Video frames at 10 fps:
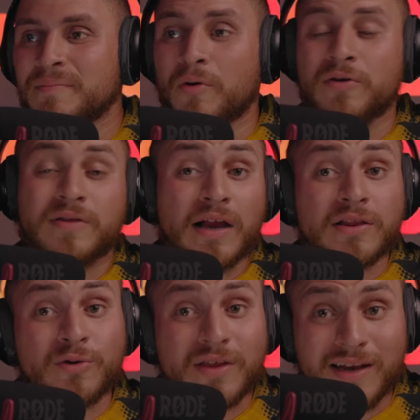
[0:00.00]
Por
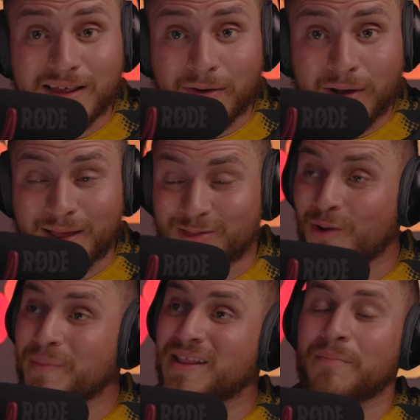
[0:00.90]
cierto, utiliza las
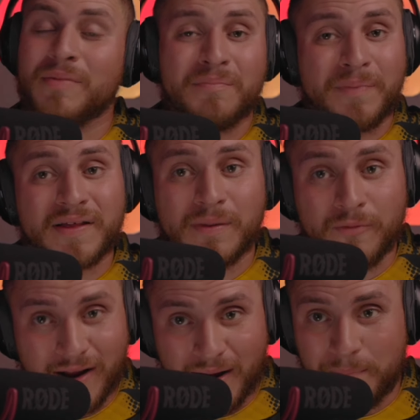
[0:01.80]
domi también para
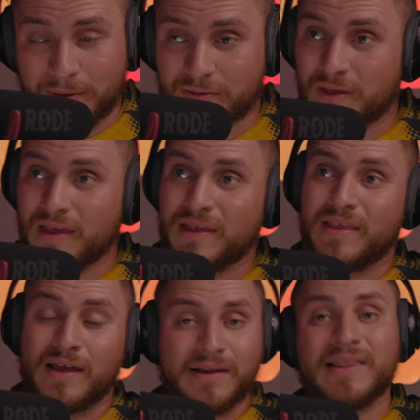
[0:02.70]
simular el peso
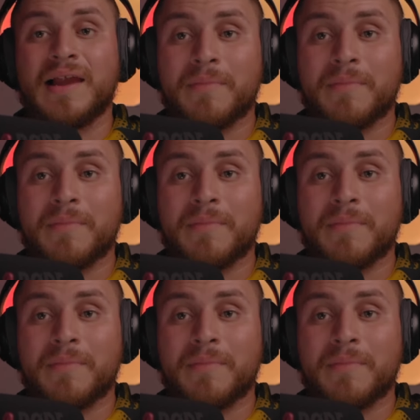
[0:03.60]
del